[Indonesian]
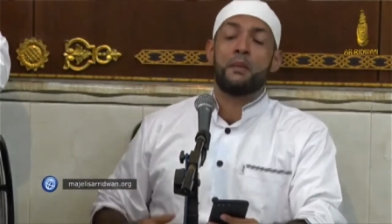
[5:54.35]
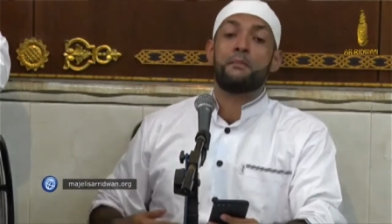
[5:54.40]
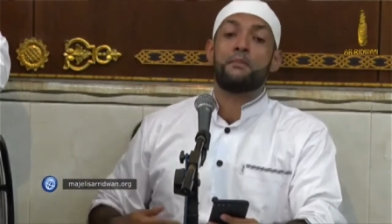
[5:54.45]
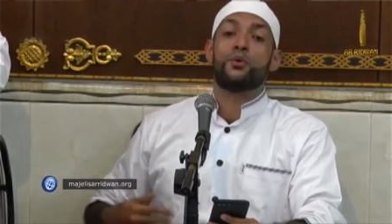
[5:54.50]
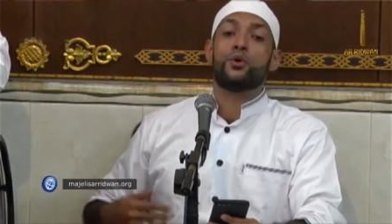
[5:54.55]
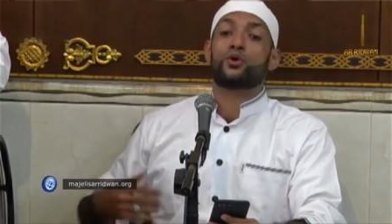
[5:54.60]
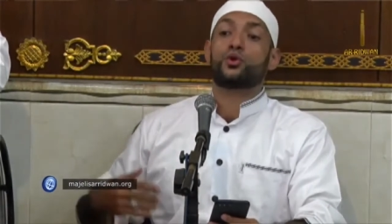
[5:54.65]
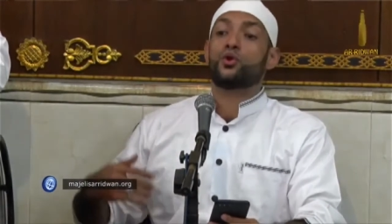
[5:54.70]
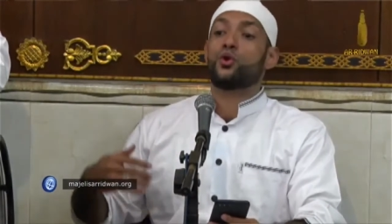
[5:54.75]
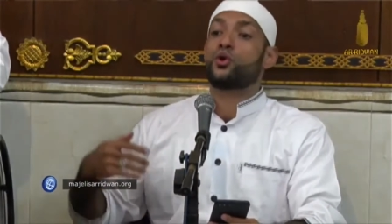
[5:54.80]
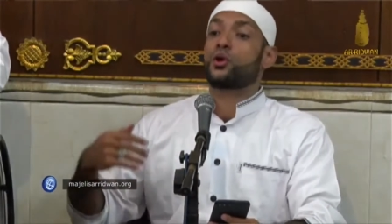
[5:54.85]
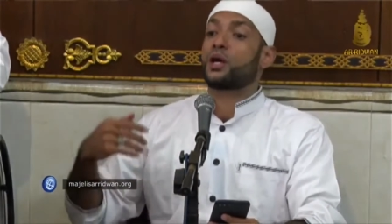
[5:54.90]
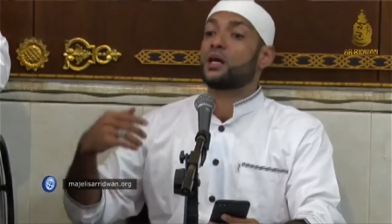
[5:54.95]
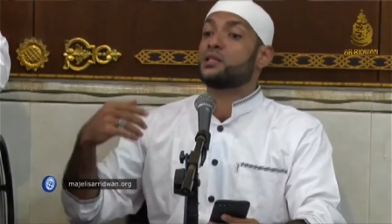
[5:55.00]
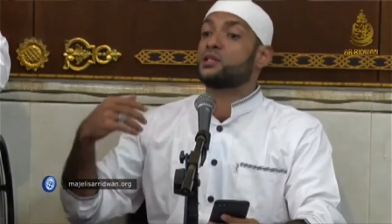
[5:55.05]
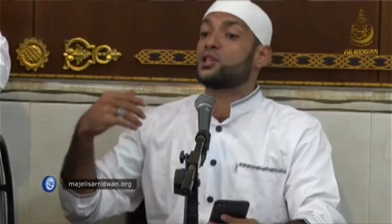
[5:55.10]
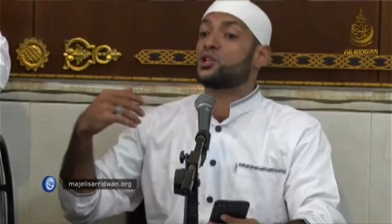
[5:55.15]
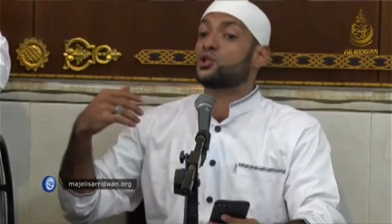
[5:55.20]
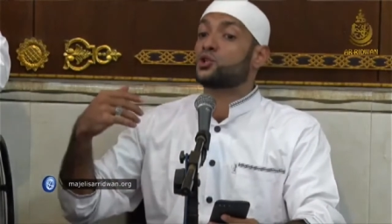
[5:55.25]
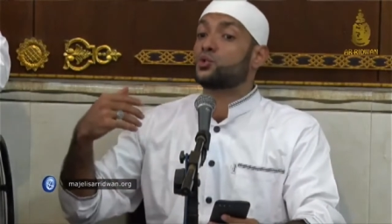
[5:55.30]

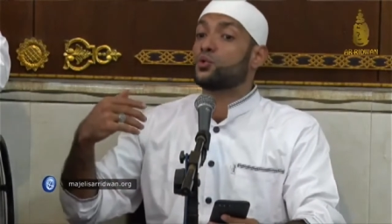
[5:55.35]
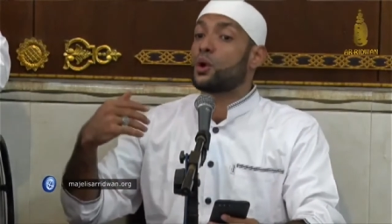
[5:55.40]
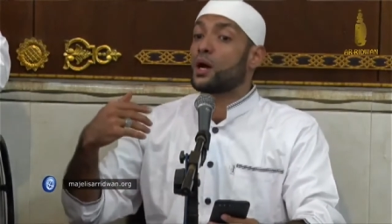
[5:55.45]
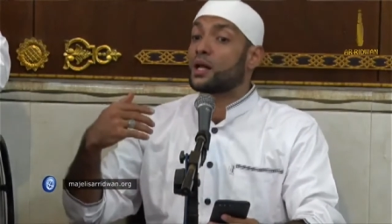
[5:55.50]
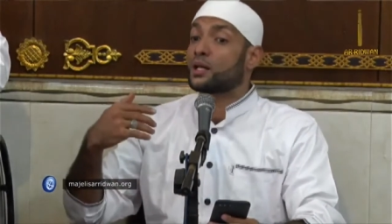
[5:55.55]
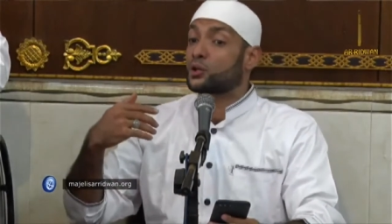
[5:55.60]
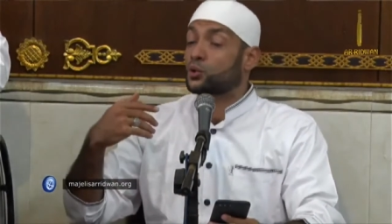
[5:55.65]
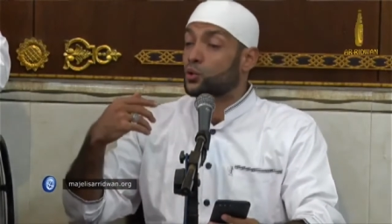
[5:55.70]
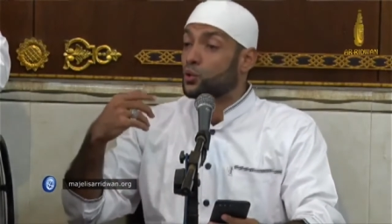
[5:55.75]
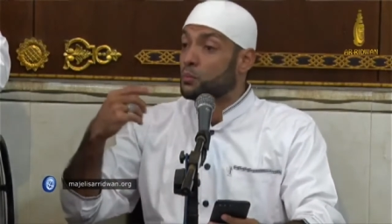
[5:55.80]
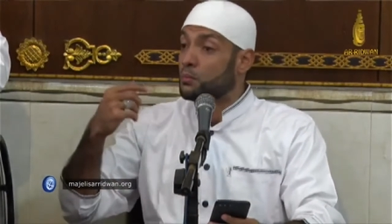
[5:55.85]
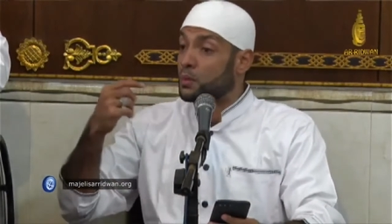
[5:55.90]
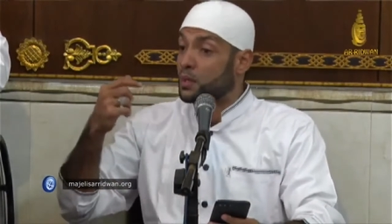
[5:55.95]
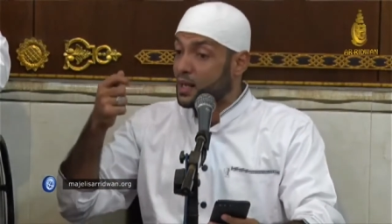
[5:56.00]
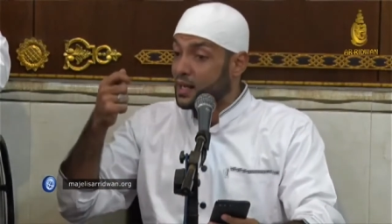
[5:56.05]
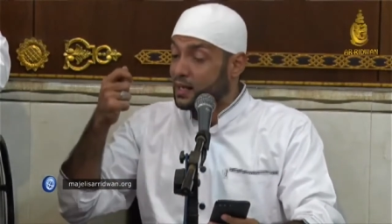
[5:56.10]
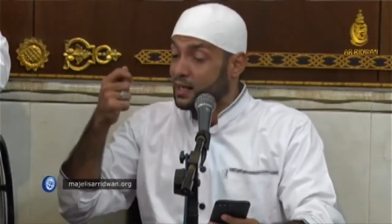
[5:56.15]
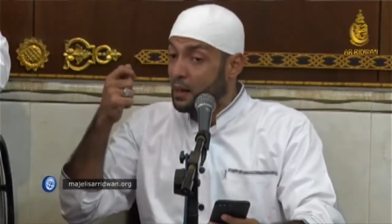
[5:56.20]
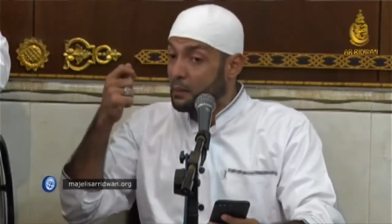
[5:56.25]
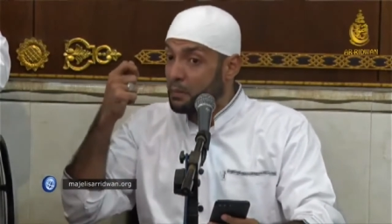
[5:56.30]
membutuhkan sesuatu
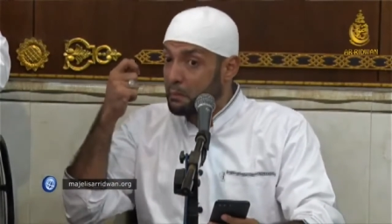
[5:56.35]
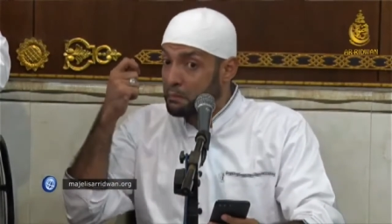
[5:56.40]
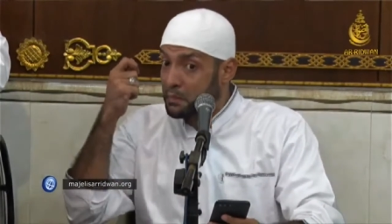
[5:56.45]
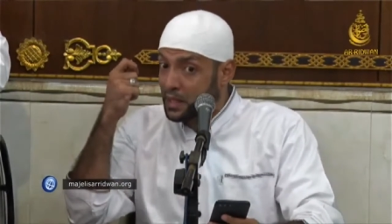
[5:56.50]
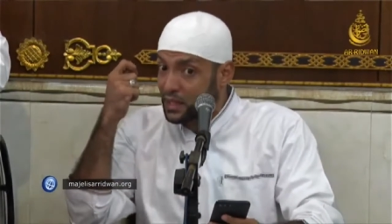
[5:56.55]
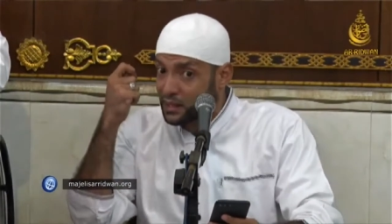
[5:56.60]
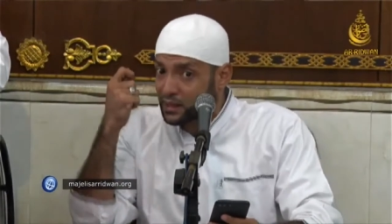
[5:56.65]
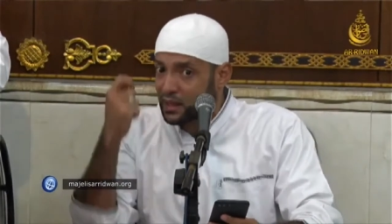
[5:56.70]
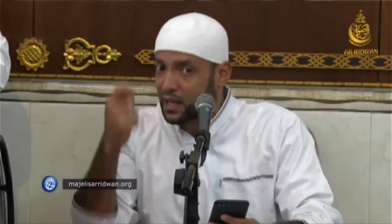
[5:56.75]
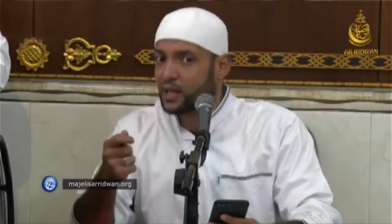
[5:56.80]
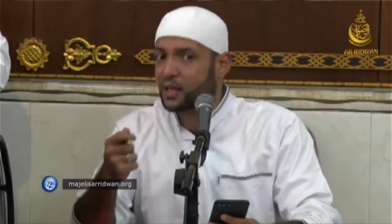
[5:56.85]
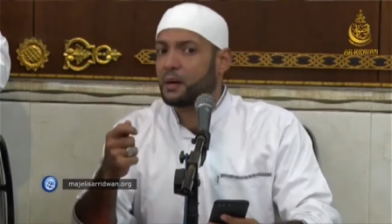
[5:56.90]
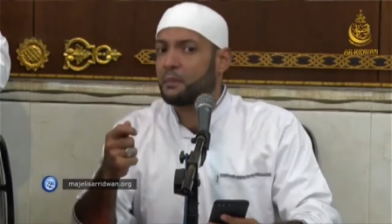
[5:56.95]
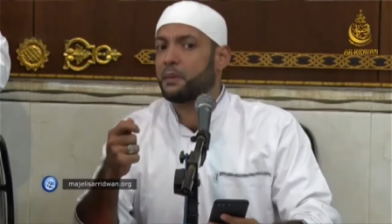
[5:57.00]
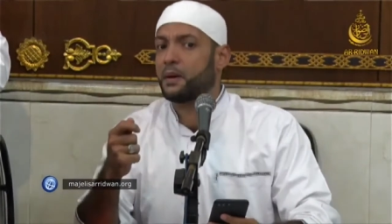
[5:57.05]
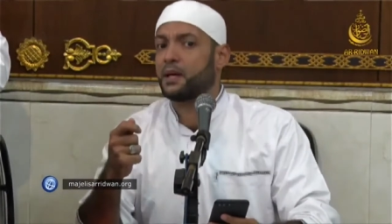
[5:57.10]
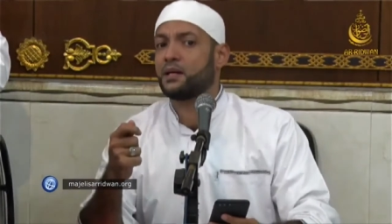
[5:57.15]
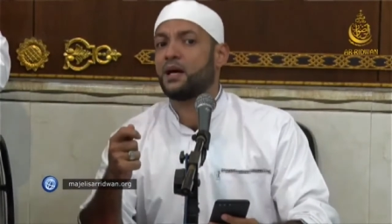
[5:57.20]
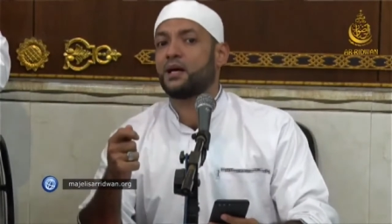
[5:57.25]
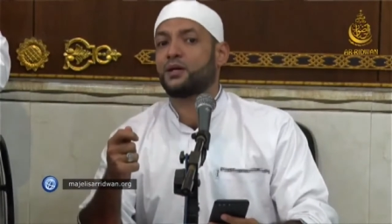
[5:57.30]
mereka meminta
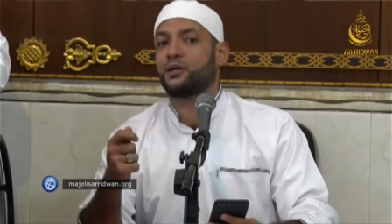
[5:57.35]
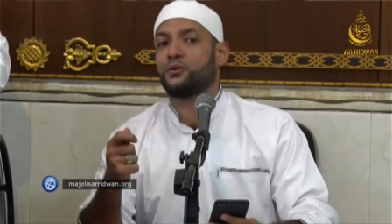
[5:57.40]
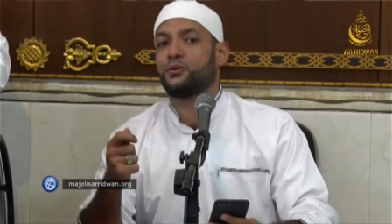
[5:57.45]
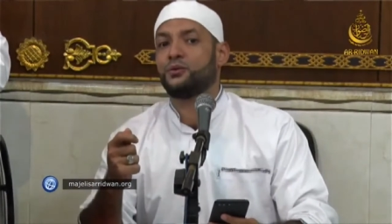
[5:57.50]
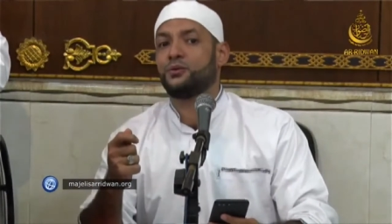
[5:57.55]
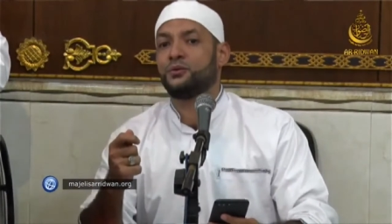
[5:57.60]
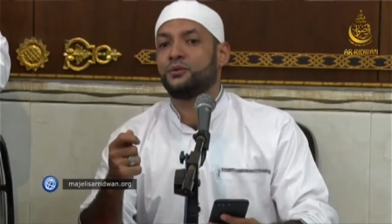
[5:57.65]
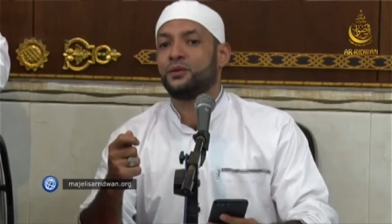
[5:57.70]
kepadaku.